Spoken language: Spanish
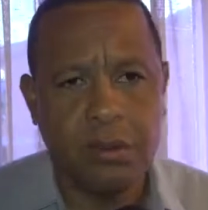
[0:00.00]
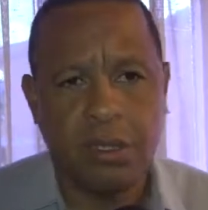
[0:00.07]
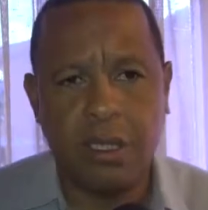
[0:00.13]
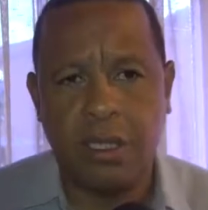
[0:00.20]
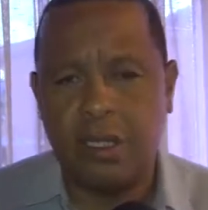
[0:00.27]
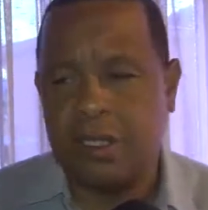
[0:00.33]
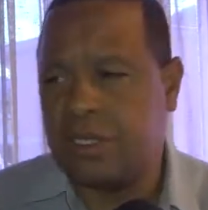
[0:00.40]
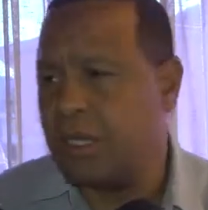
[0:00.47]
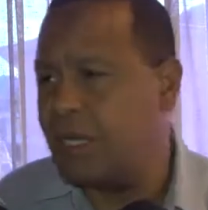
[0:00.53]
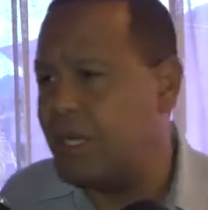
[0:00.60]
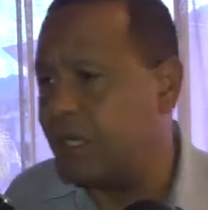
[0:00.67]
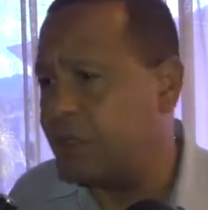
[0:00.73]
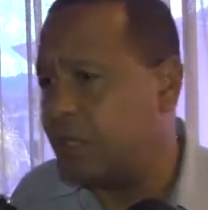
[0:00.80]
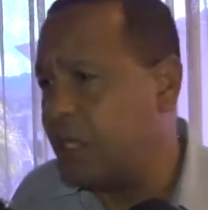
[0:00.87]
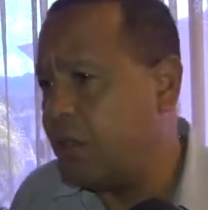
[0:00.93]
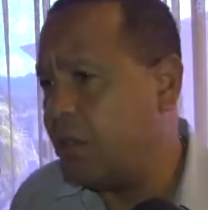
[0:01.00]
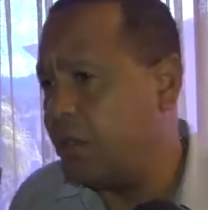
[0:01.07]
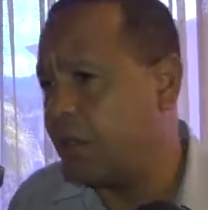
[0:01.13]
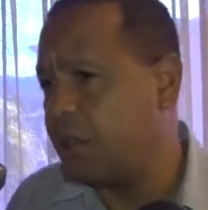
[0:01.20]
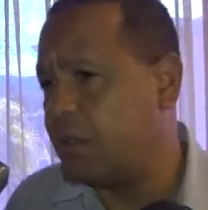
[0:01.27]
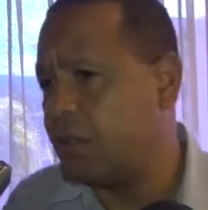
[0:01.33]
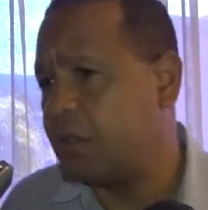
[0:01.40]
índice delictivo,
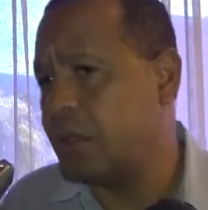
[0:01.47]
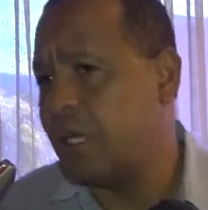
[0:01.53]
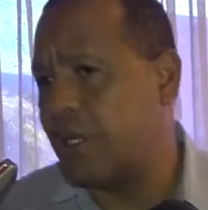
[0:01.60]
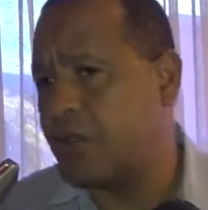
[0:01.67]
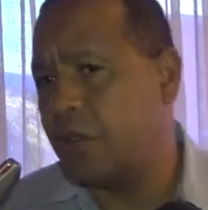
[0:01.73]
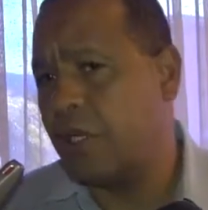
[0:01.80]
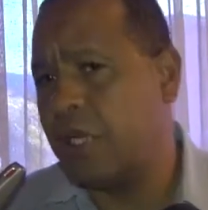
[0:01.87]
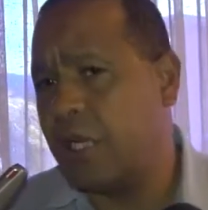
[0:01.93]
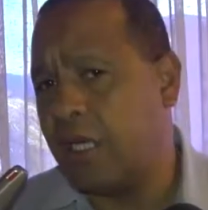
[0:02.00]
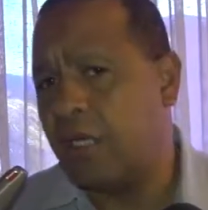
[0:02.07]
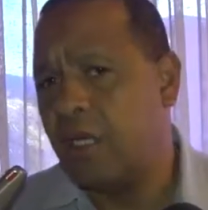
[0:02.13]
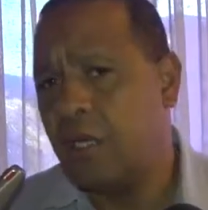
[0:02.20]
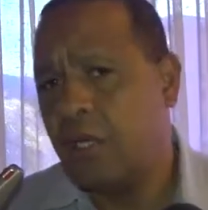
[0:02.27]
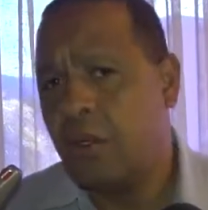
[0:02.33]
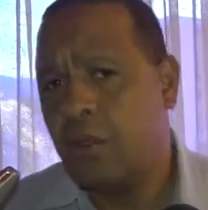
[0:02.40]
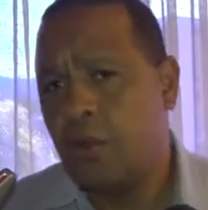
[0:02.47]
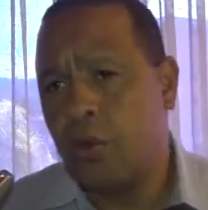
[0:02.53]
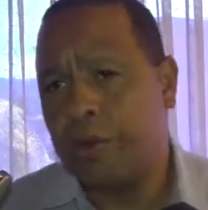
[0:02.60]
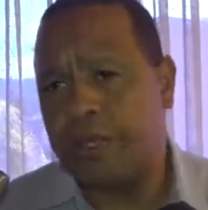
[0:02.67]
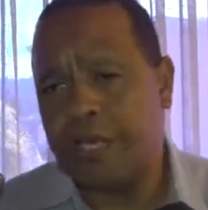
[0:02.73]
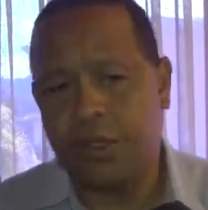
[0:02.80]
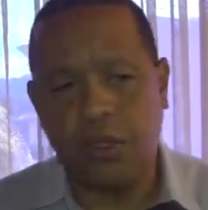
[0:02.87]
el caso de la
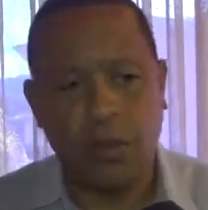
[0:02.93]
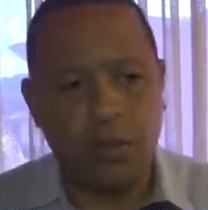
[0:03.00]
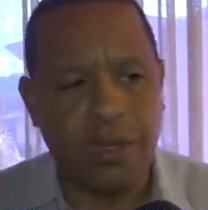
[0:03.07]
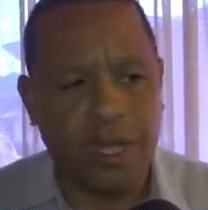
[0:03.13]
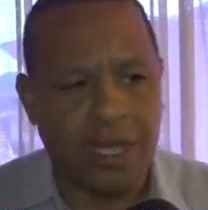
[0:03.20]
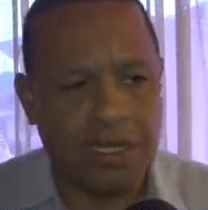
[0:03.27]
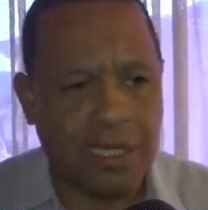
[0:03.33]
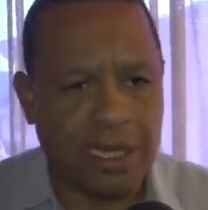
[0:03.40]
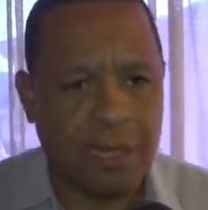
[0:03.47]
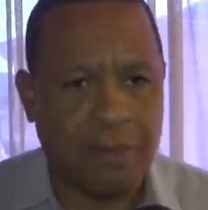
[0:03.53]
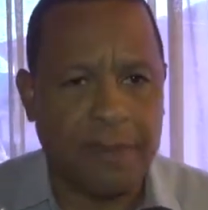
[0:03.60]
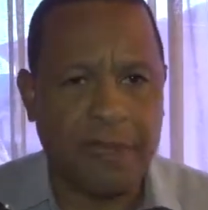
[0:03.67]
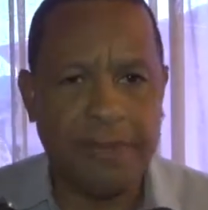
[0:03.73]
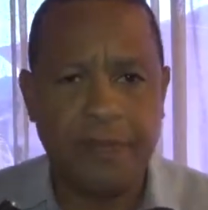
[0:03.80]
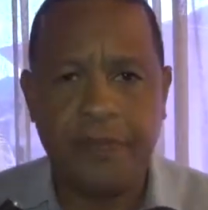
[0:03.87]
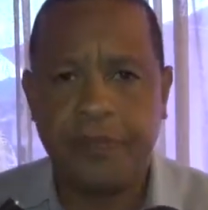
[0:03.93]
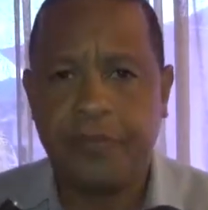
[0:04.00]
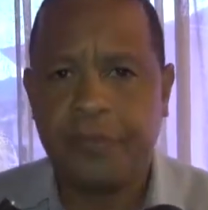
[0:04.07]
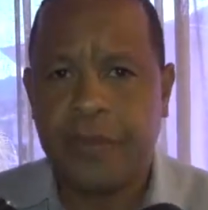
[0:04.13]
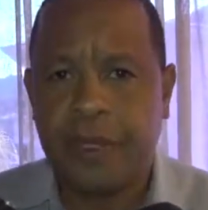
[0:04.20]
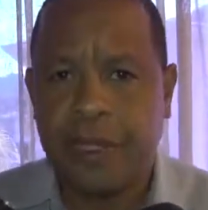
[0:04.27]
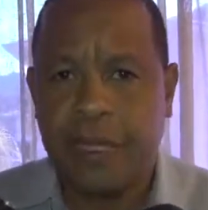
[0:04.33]
urbanización Nueva Casarapa,
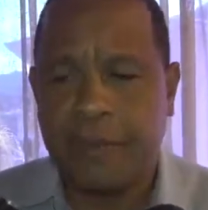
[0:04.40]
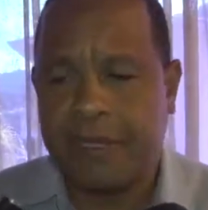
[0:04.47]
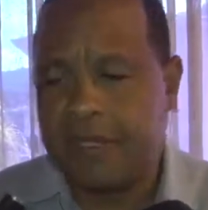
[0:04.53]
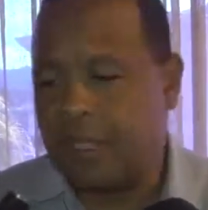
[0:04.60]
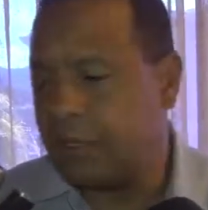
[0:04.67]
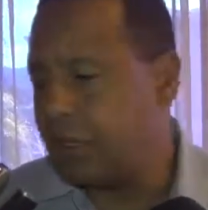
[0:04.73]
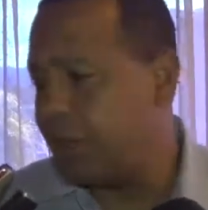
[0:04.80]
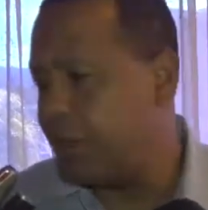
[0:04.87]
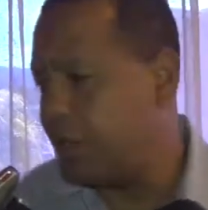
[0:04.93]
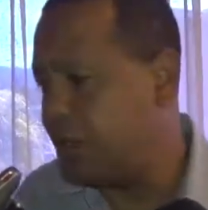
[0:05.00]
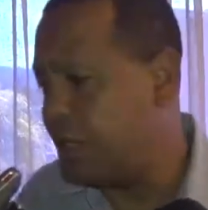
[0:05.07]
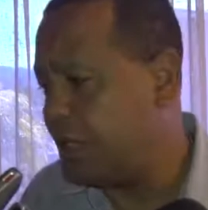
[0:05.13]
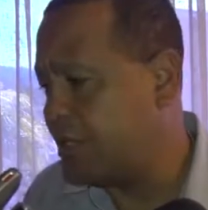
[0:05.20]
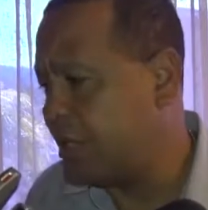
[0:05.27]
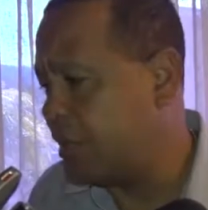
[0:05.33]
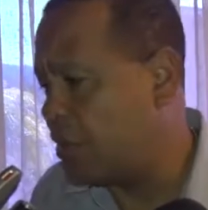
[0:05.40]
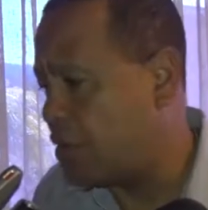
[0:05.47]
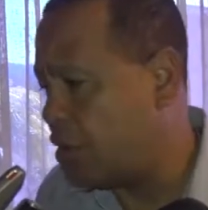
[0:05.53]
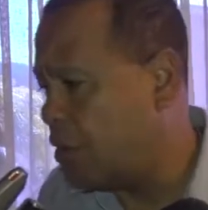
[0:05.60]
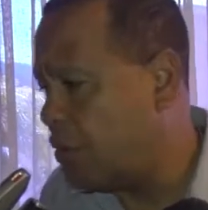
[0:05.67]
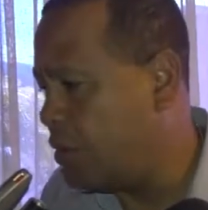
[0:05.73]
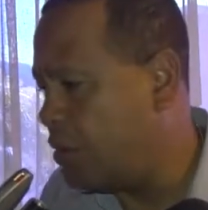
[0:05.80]
que presenta mayor índice en
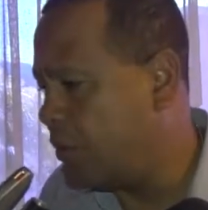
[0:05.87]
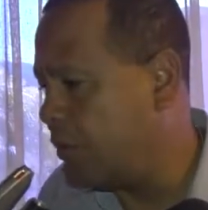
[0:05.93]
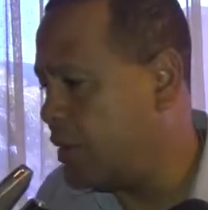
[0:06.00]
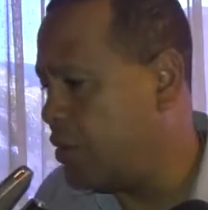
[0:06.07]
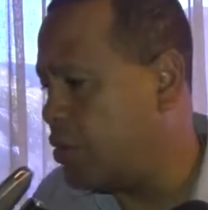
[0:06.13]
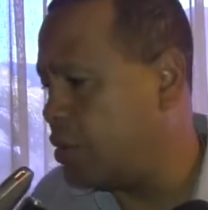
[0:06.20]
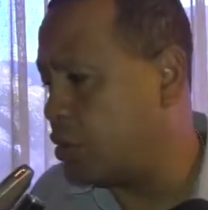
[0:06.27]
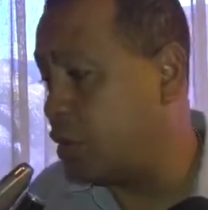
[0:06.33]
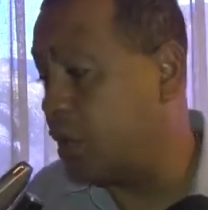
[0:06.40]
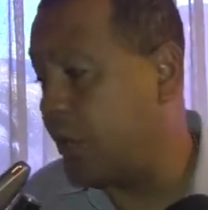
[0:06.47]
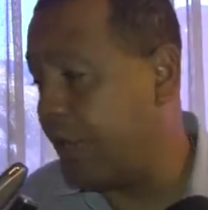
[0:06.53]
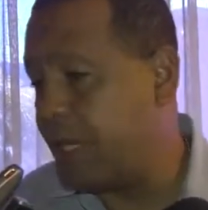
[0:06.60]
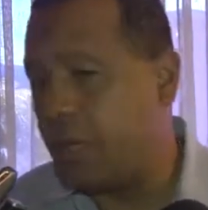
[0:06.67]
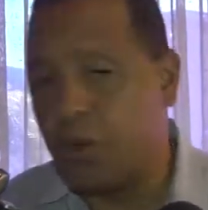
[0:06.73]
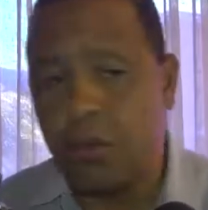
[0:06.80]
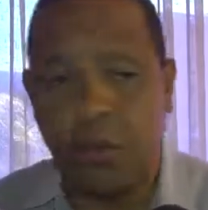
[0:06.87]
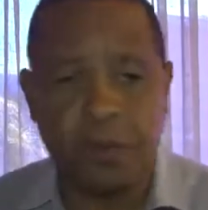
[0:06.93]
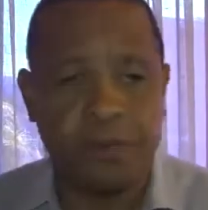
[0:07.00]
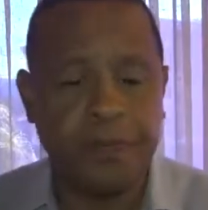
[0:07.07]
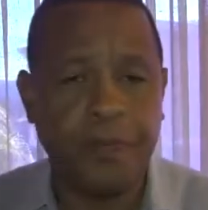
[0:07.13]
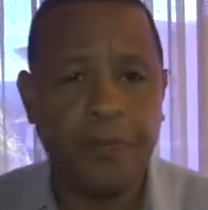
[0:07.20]
robo y hurto de vehículos.